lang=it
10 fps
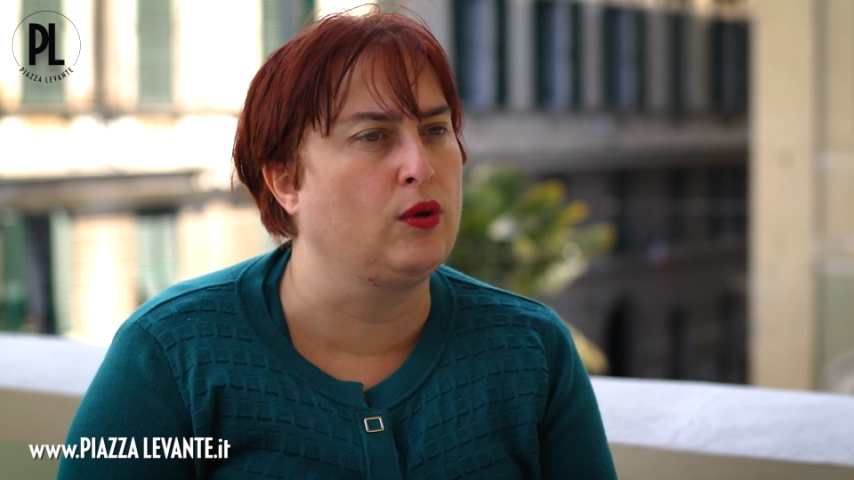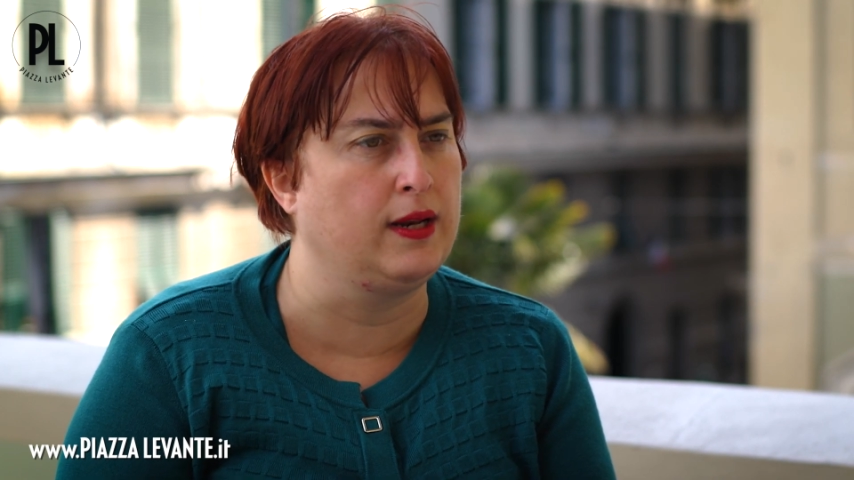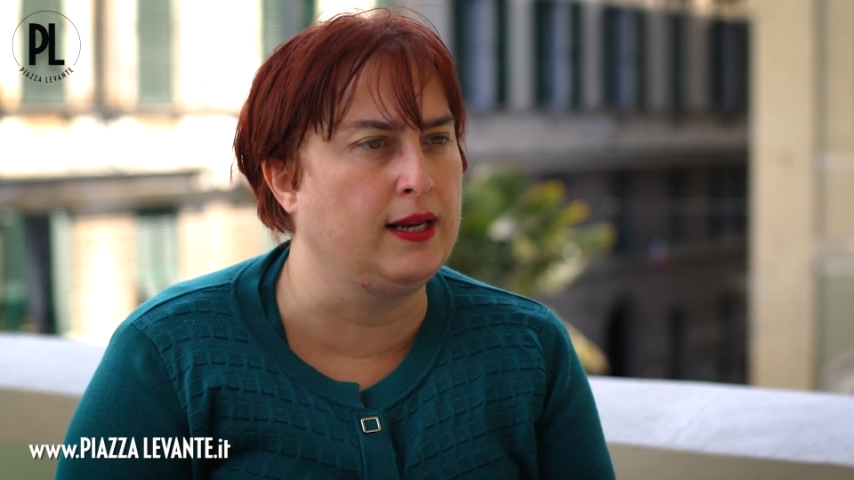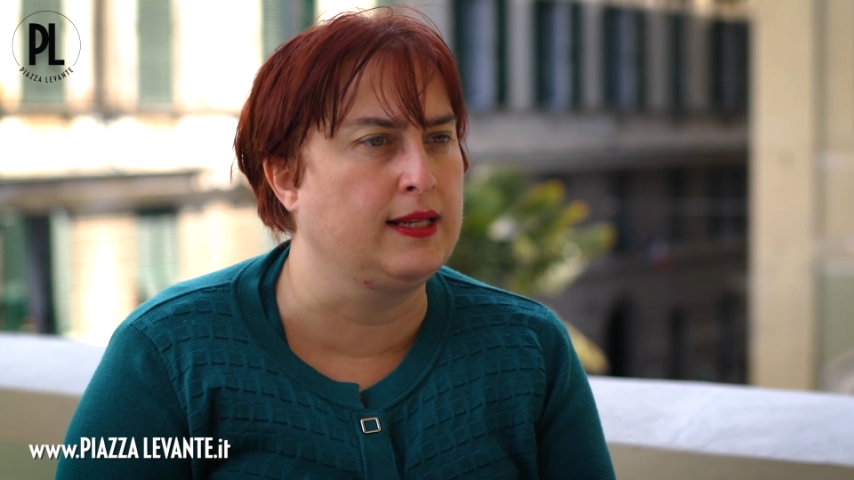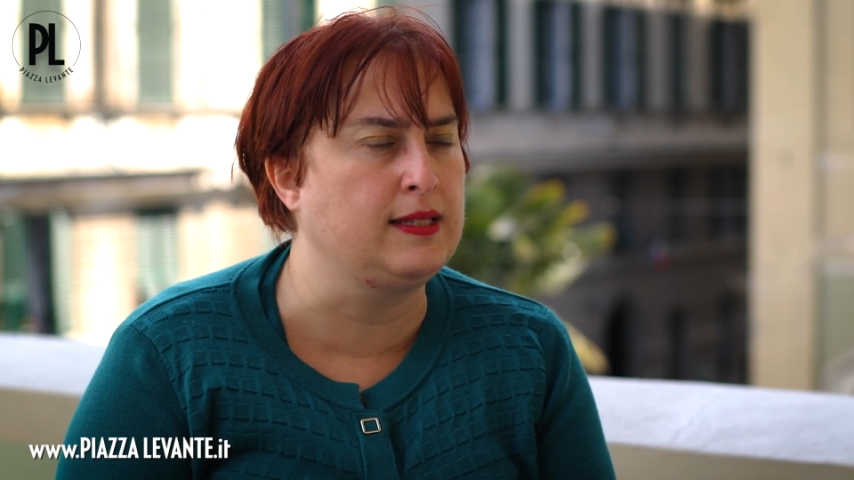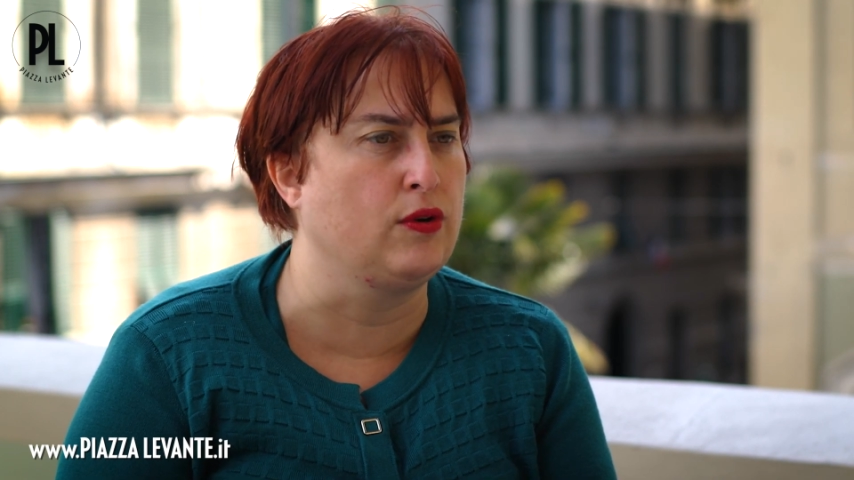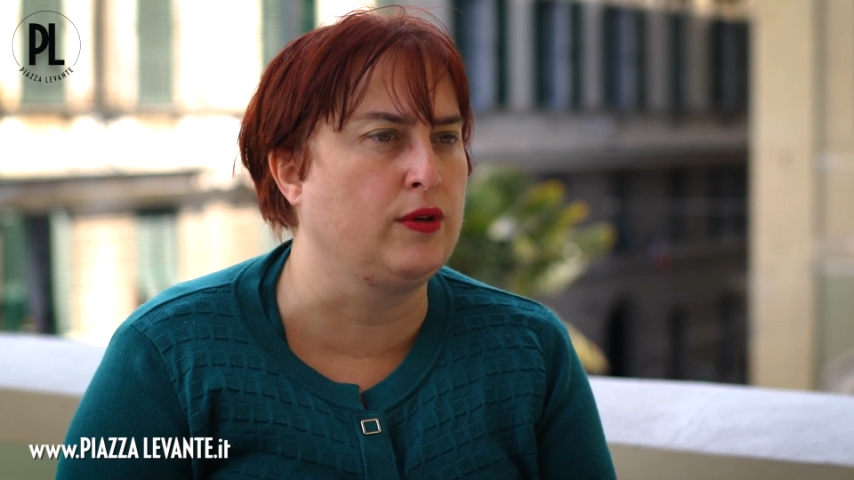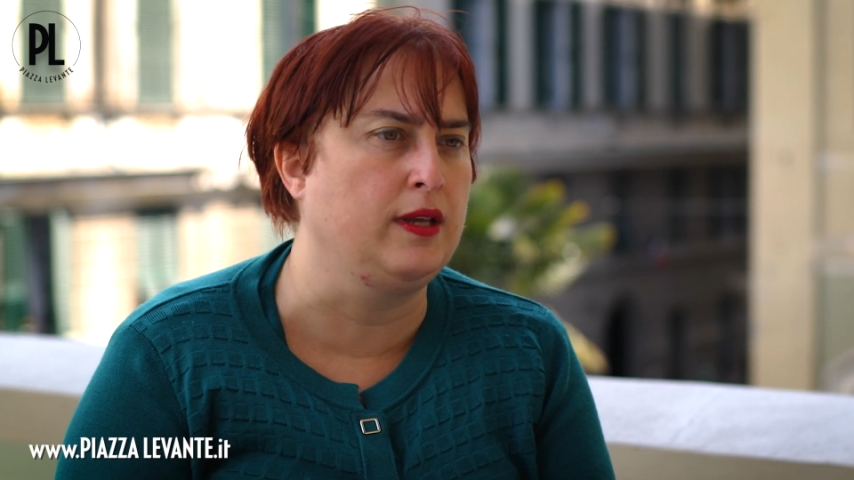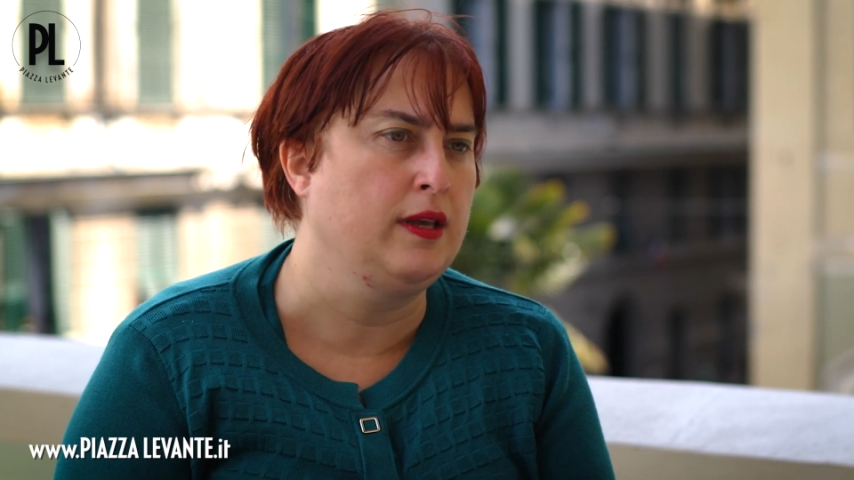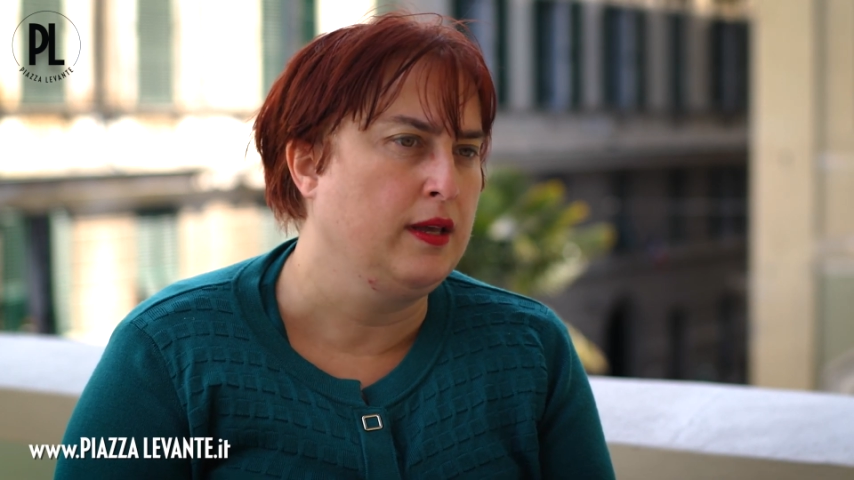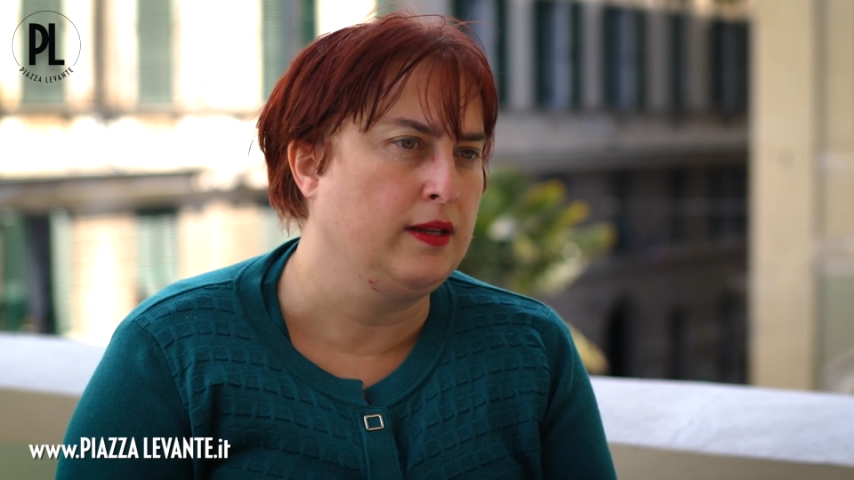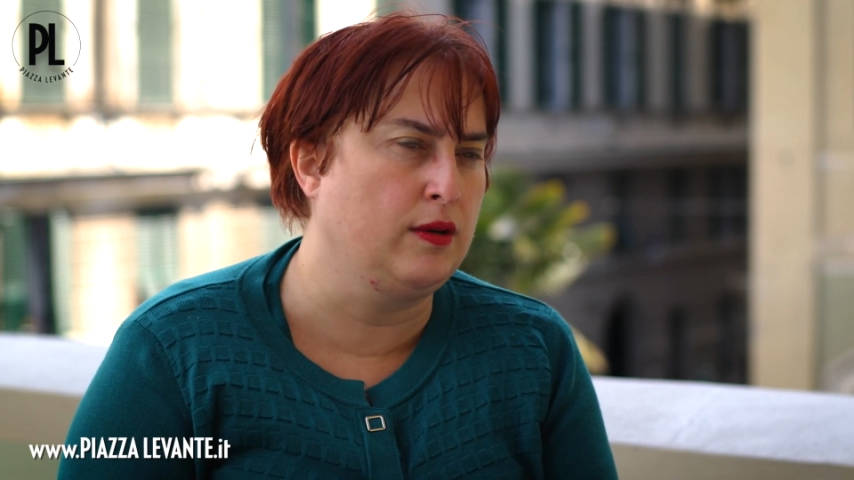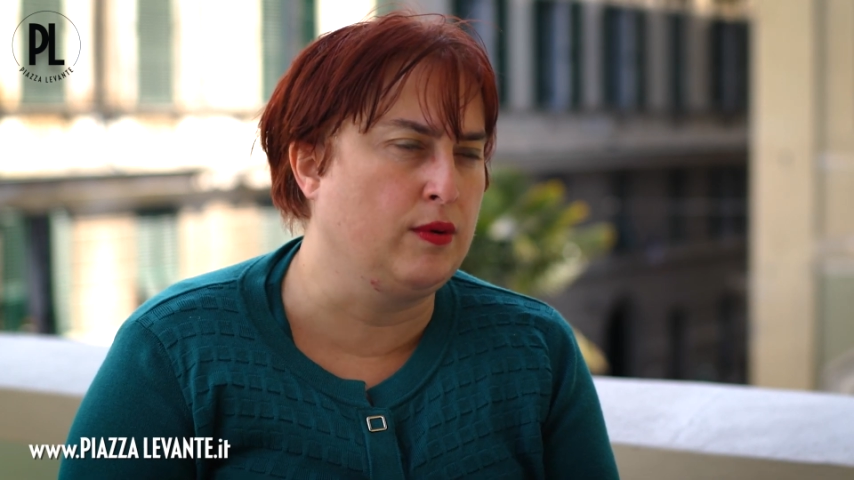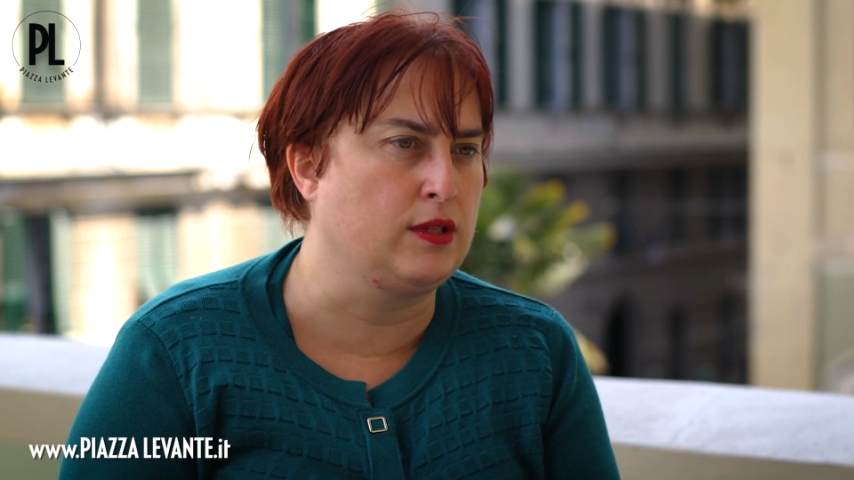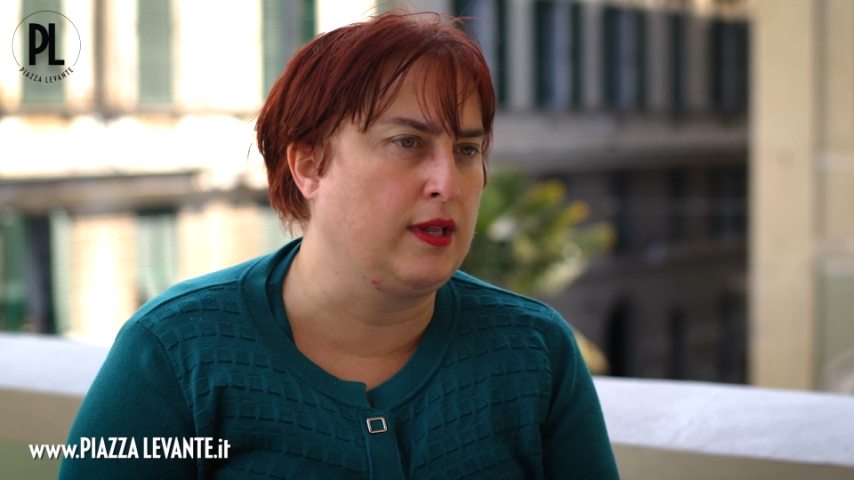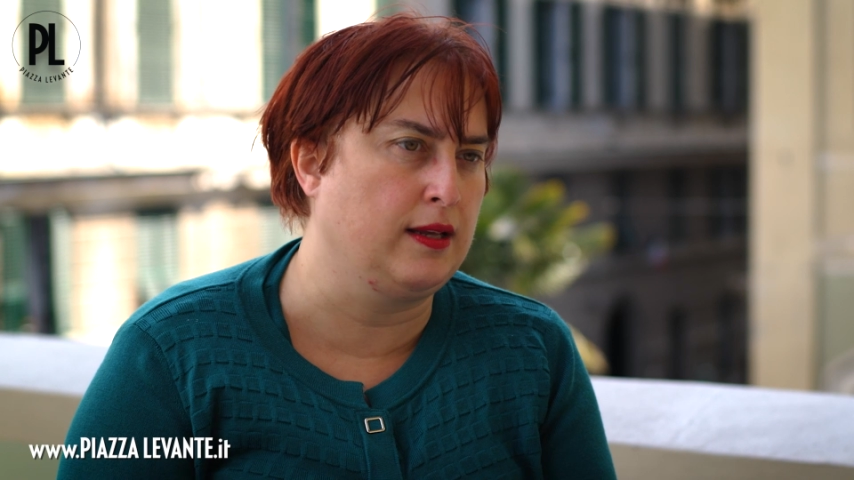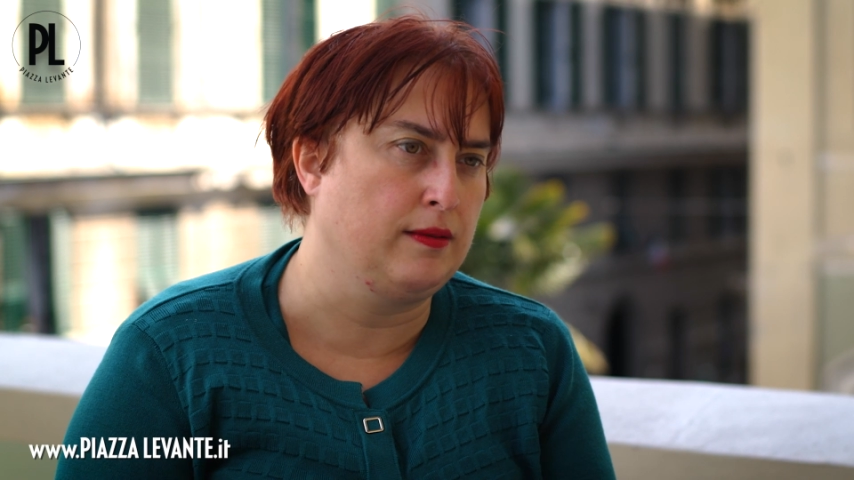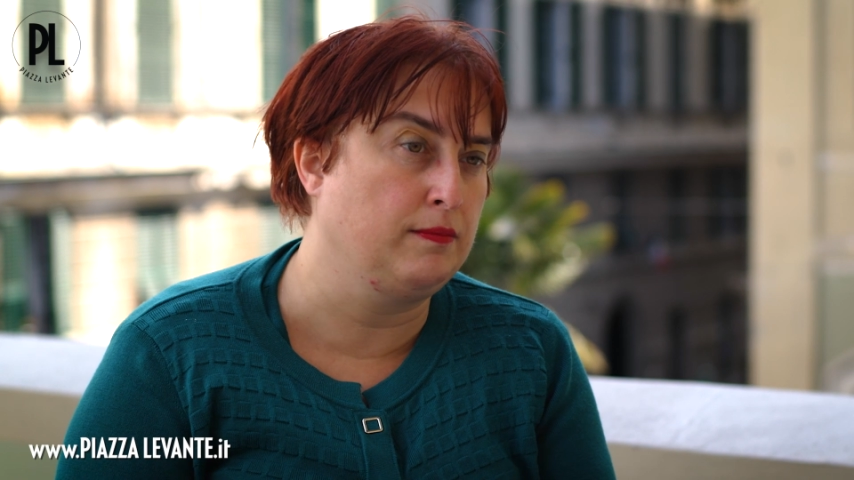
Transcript: alle elezioni di questa